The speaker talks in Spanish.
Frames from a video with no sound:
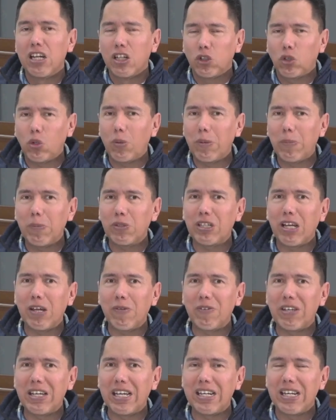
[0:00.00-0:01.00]
tuvimos a
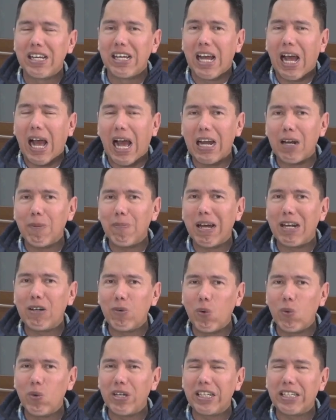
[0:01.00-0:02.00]
bien armar un